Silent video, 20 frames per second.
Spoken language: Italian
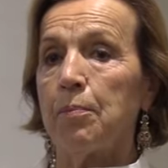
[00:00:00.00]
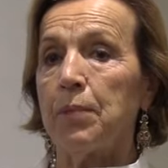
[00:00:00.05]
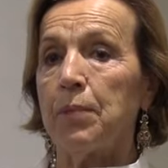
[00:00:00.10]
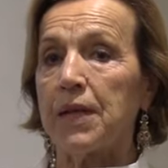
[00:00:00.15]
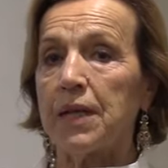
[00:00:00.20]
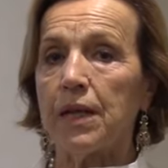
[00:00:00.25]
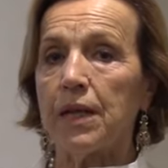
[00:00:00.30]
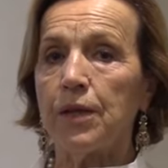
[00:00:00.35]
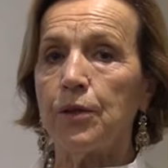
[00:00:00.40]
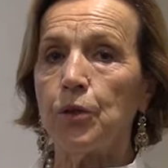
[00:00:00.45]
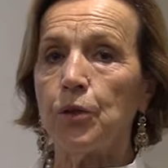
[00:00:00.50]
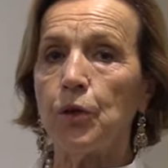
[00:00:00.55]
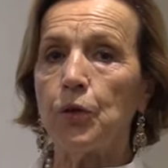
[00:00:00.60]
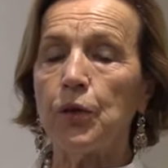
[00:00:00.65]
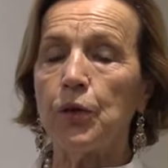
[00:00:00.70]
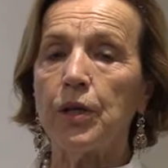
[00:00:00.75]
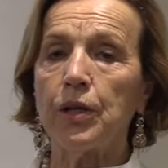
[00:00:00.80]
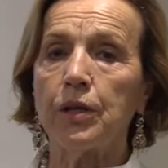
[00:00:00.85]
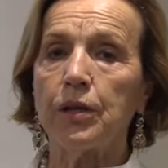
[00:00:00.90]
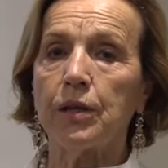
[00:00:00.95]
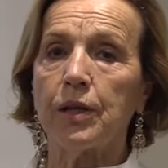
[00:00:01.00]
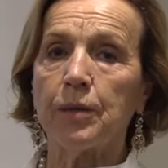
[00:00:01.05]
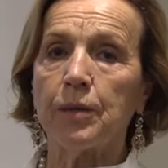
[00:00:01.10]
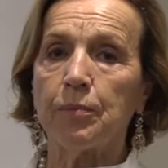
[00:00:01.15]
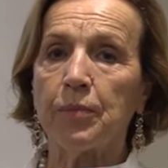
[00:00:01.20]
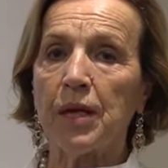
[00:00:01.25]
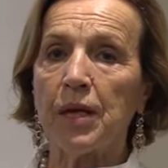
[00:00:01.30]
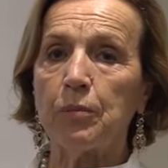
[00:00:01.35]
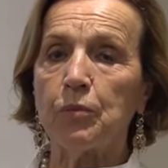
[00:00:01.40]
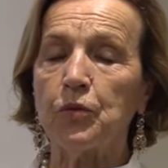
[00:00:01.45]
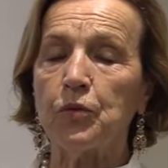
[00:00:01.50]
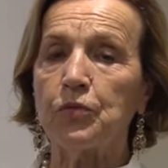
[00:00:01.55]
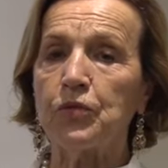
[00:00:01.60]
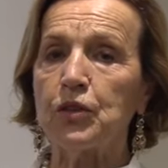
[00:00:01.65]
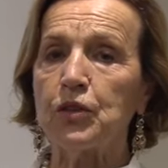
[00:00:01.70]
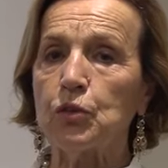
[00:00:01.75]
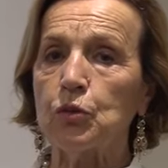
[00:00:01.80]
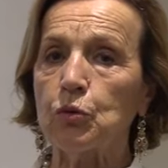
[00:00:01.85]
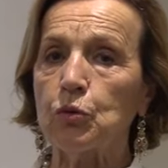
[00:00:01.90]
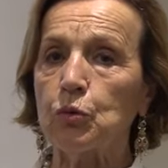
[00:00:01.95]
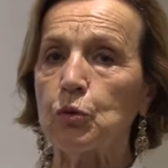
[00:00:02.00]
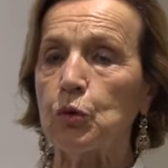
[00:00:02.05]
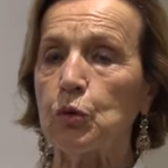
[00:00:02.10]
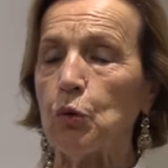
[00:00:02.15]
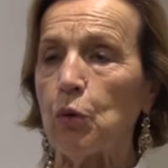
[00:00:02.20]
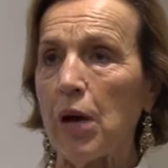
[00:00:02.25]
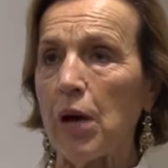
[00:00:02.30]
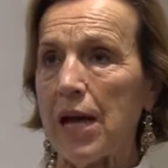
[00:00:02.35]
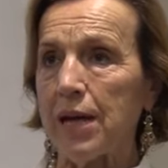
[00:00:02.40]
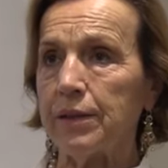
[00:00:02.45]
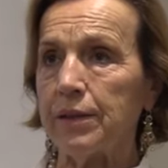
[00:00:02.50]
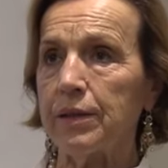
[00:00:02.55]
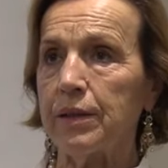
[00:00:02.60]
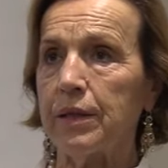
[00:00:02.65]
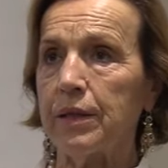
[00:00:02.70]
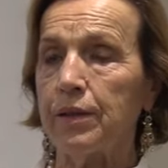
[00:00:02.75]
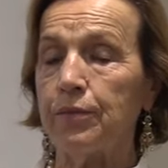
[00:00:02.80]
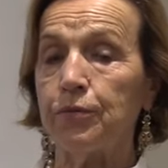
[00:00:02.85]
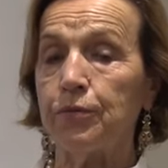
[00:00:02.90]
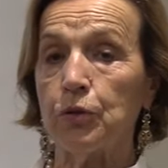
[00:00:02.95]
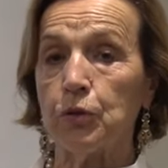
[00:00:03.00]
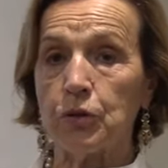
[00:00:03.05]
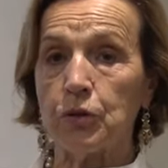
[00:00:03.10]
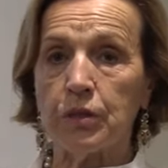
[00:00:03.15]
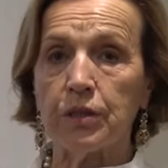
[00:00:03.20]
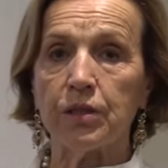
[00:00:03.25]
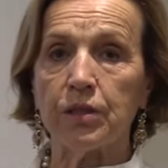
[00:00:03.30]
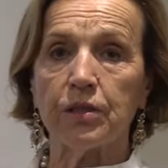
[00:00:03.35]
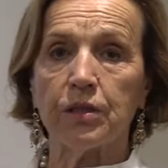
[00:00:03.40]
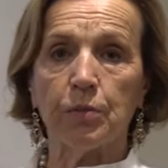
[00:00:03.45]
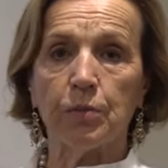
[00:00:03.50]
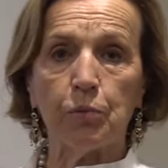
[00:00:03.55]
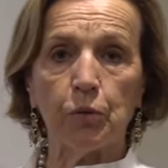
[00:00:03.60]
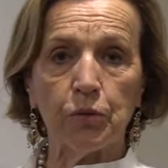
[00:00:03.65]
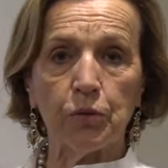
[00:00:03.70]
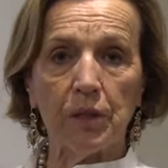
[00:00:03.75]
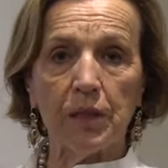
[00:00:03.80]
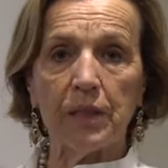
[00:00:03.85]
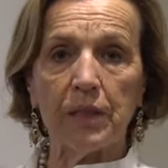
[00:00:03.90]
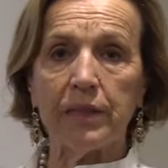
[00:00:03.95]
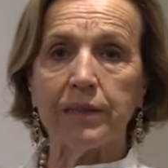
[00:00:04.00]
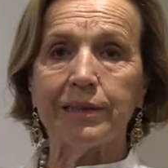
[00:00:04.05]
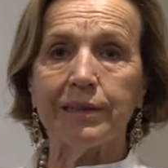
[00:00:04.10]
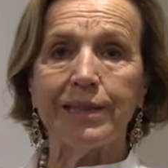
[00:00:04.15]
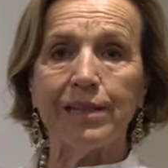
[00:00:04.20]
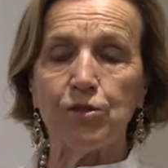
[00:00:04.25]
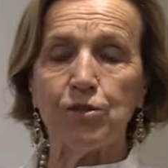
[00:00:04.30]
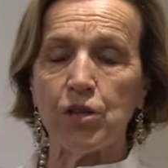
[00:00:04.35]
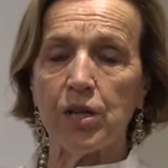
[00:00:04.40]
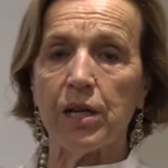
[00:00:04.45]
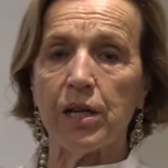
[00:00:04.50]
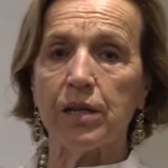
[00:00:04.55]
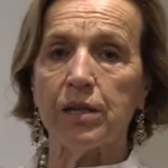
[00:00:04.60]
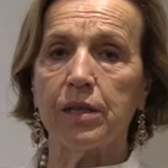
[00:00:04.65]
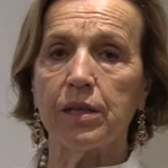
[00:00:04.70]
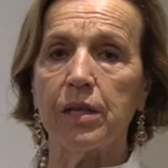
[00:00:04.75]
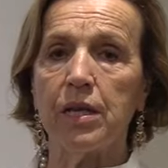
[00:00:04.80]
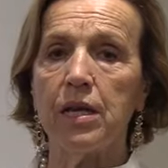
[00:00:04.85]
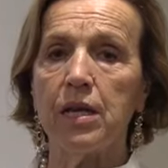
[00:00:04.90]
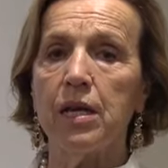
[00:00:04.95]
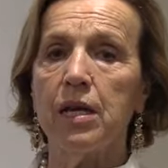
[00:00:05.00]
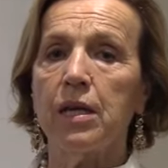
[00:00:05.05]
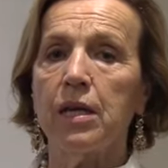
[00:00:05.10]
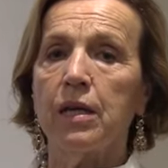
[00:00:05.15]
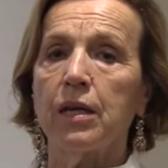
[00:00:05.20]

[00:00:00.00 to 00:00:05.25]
Perché noi abbiamo vissuto anni, forse si può dire decenni,